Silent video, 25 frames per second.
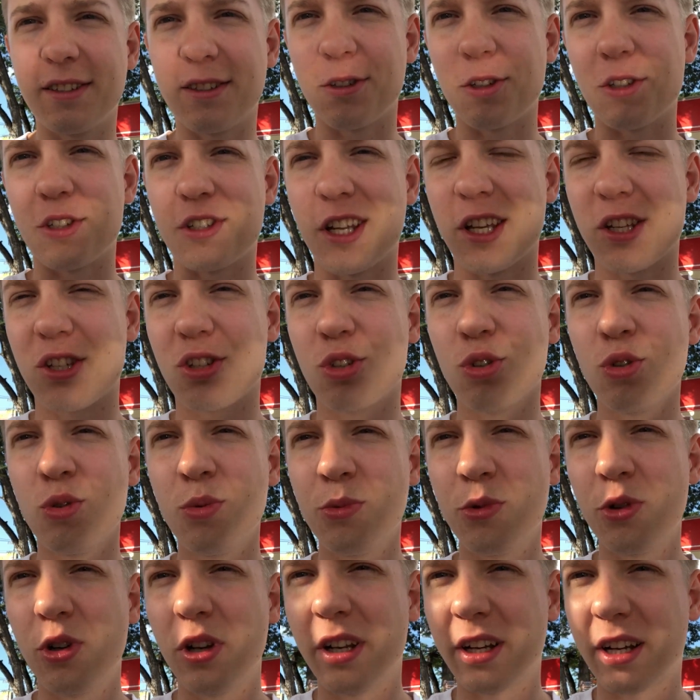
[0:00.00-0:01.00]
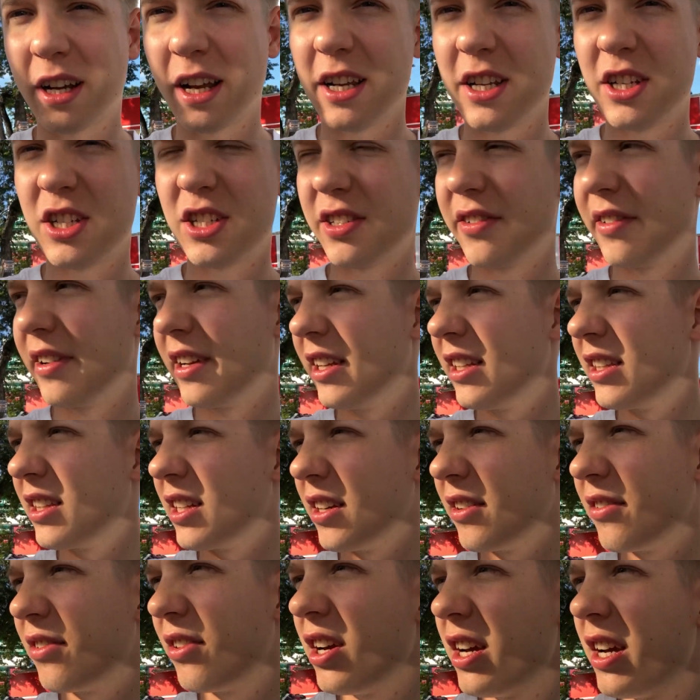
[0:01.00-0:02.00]
то есть на сумму или на количество
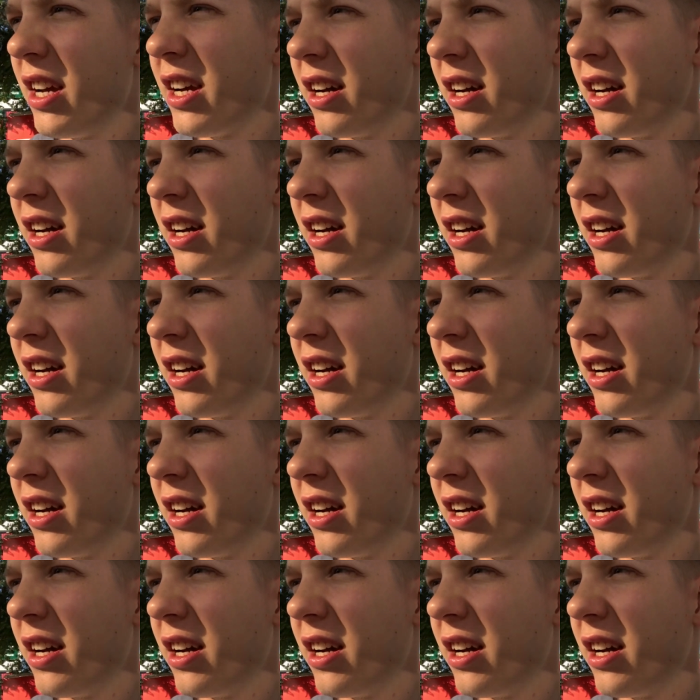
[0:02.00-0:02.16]
литров.